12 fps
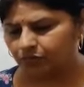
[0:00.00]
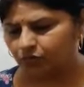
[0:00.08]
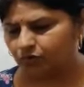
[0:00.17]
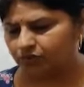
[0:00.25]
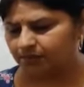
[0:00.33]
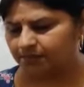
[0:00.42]

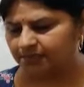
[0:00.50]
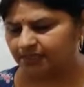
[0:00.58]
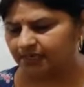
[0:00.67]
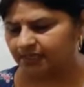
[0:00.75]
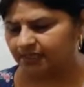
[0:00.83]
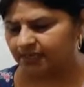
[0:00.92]
दो चम्मच
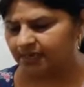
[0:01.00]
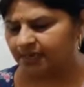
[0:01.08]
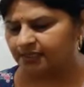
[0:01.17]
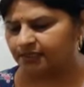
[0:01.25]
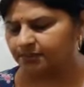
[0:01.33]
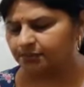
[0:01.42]
डाल दिए
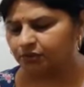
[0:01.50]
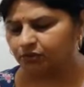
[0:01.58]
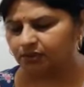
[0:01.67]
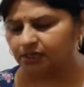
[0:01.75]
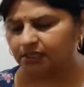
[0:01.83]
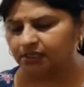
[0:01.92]
आधा चम्मच
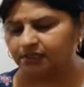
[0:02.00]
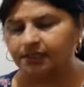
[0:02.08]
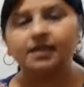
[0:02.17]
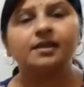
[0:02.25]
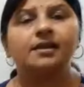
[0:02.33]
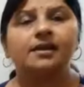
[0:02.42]
और डाल देते
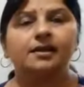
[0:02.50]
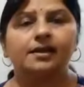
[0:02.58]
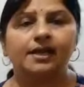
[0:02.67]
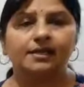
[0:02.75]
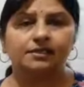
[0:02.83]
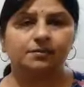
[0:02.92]
हैं
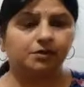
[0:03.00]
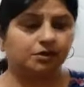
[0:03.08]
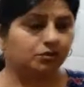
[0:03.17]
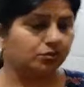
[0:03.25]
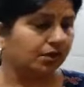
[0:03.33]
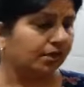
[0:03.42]
ढाई
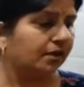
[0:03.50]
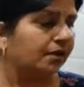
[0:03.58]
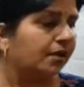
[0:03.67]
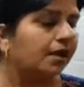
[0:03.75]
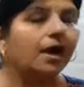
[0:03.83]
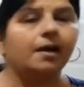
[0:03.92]
चम्मच हो गया
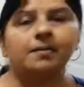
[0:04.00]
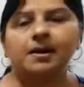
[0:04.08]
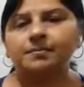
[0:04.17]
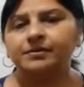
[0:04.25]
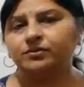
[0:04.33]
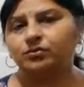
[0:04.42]
अब
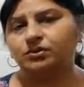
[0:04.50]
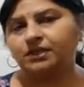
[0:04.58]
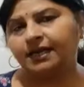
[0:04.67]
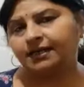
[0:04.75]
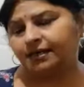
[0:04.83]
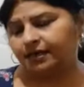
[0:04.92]
आप इसको
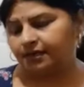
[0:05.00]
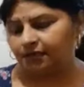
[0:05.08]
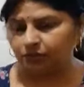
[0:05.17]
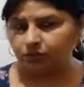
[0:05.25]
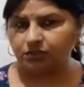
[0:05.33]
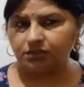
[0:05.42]
चाहे ठंडे
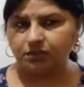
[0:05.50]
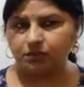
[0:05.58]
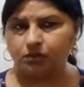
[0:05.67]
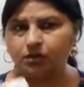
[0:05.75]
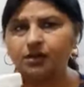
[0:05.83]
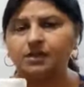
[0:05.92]
दूध से
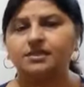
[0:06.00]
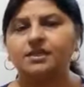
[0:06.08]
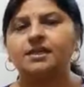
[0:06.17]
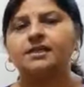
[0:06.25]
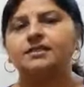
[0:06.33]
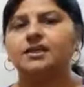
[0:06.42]
घोल
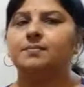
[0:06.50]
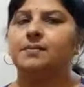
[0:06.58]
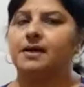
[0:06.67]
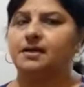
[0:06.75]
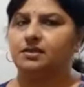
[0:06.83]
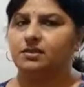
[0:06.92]
लीजिए चाहे
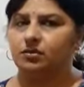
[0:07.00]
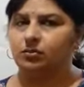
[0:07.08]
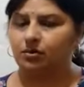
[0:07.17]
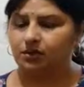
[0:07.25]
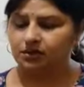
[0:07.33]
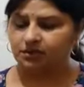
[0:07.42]
पानी से
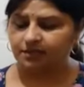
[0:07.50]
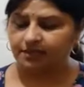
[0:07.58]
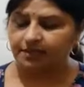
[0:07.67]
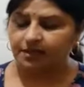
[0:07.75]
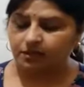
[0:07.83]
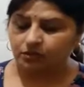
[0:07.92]
घोल लीजिए
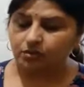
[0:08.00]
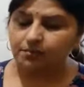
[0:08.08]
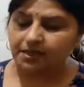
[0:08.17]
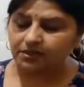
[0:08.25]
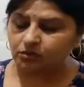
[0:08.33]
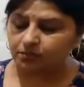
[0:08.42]
तो
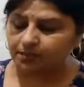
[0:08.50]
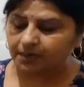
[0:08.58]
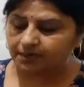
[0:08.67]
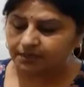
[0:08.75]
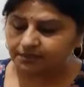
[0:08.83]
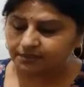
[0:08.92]
मैं इसको
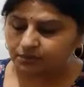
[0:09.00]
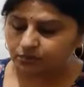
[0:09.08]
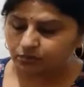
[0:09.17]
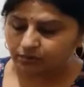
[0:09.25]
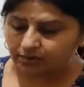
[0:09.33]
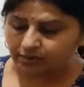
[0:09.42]
पानी से
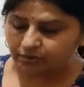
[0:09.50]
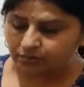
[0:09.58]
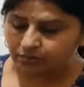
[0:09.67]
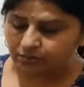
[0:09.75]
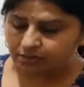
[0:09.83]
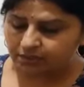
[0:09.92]
घोल रही
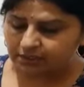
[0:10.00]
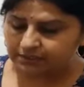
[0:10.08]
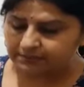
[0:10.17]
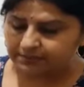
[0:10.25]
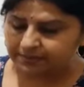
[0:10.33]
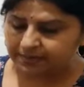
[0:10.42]
हूँ
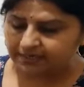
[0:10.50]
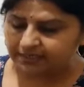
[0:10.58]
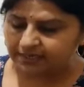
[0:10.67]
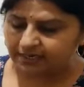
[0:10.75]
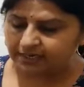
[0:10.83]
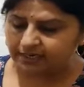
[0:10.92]
इसमें पानी
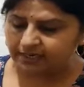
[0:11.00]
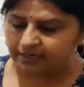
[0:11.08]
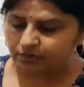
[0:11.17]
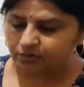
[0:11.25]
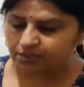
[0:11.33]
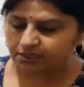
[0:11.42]
डालेंगे
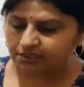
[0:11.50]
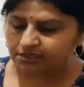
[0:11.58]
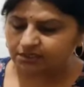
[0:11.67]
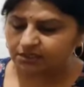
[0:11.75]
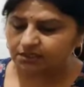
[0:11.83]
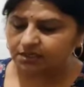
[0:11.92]
और
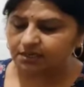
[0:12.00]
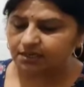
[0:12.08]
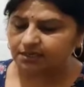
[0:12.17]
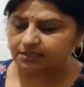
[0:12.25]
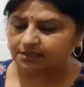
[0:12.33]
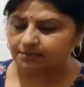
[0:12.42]
अच्छी
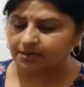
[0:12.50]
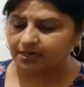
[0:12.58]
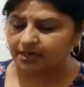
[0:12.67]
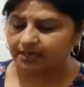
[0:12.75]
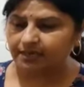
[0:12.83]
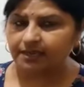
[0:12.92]
तरीके से
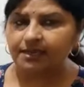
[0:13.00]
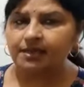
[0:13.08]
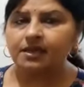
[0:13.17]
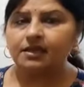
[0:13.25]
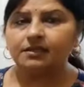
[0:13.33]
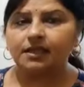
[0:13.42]
मिलाएंगे
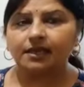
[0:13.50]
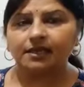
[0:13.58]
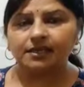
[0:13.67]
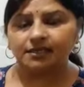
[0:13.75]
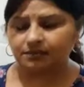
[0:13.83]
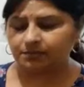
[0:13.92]
ताकि
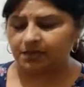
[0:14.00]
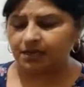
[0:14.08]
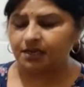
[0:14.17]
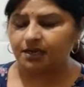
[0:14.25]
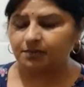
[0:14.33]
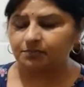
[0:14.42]
इसमें
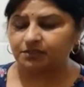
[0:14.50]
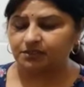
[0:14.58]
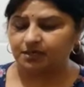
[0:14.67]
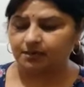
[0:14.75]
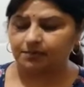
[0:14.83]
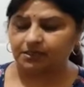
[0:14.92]
लम्स
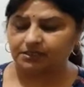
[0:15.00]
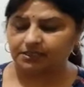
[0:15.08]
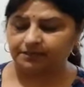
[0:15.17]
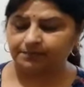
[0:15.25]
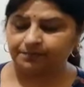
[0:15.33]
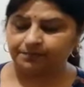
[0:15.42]
ना पड़ जाए